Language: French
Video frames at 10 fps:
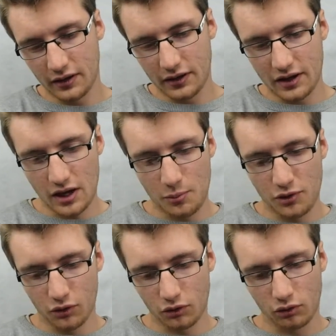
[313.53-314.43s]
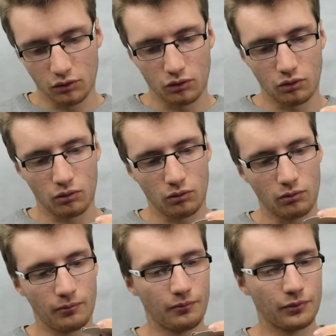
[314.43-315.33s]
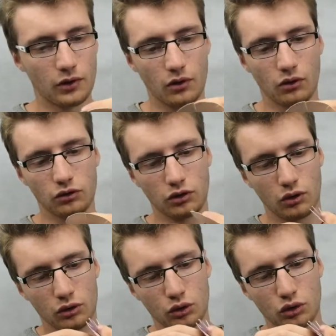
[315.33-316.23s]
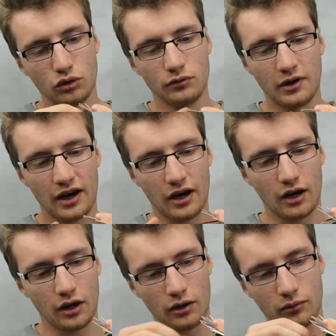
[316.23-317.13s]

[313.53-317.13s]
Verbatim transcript: Et puis on, se retrouve bah,